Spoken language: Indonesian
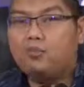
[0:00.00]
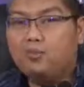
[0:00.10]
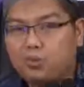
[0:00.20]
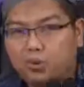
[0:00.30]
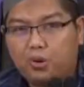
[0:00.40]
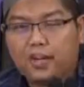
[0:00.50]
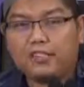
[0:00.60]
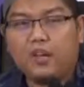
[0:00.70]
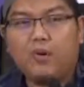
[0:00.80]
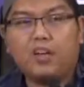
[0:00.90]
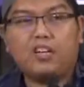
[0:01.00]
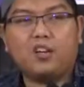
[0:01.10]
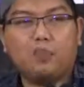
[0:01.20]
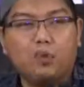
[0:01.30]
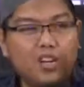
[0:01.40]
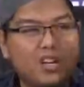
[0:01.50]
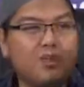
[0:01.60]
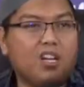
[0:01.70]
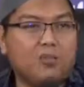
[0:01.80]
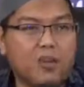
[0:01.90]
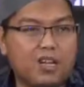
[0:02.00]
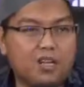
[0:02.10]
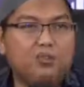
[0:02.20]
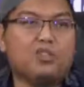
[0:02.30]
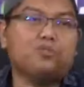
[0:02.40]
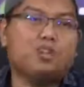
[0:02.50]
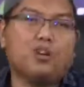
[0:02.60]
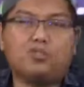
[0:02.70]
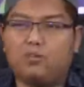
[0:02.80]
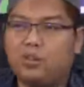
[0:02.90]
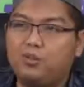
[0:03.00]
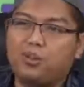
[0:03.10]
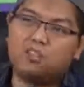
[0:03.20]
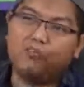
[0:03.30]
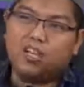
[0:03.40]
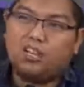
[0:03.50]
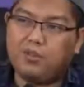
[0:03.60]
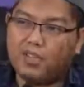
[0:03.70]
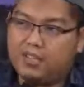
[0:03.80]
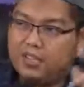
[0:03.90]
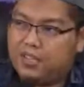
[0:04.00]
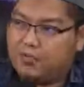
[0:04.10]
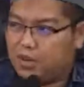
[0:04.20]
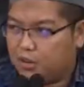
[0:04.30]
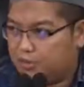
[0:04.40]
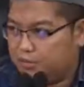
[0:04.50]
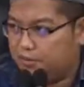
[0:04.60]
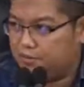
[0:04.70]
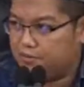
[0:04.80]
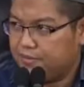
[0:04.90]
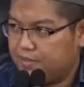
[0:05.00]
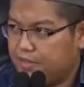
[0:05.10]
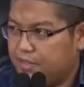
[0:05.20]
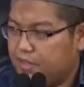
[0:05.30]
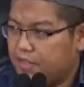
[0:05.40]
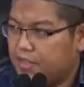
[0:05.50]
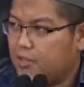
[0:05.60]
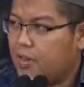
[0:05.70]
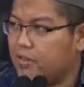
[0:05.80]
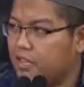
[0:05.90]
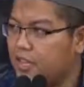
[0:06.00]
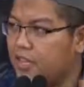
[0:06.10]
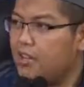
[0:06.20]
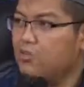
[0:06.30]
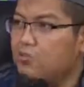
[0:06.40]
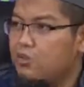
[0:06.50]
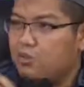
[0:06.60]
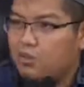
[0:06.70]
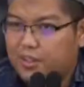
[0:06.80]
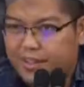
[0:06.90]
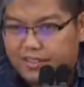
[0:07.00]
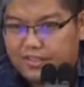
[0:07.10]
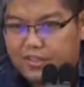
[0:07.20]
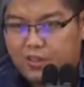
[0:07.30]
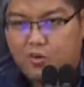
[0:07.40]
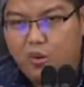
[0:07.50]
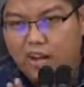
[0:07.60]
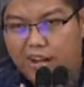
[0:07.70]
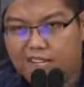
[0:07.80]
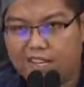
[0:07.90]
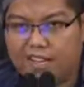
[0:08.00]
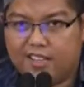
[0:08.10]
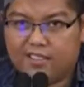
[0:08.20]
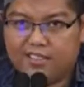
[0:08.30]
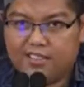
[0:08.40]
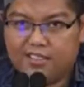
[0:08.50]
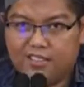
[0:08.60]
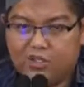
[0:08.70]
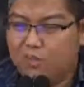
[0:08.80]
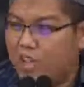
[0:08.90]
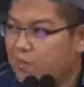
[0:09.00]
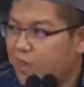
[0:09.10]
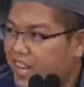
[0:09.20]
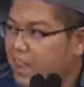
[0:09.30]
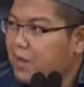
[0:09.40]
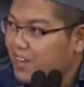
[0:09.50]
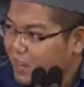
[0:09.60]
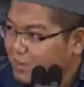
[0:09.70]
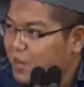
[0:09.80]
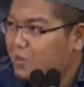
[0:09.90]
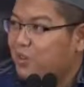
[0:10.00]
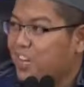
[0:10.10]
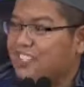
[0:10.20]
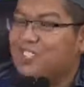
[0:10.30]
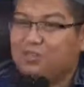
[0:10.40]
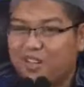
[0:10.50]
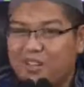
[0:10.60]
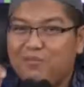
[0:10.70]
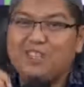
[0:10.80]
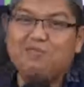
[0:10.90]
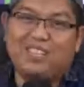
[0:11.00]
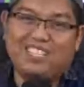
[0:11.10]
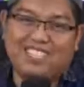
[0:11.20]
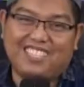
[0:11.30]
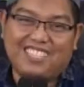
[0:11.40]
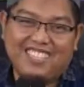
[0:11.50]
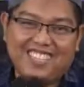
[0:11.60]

antum butuh kulkas tapi ada keperluan yang lebih daripada itu ya sudah enggak usah beli kulkas, beli yang lebih perlu. Tapi kalau ternyata antum butuh kulkas, uang ada. Cuma eman-eman kalau beli kulkas itulah namanya pelit.